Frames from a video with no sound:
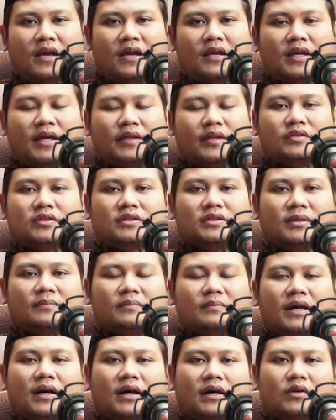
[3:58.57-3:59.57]
Nah, itu tetap
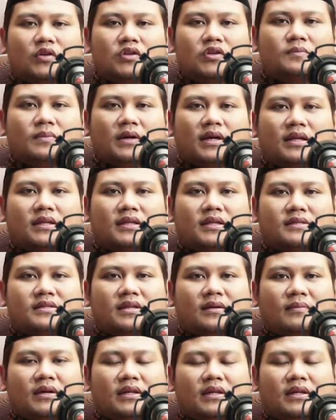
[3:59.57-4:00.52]
harus bekerja sama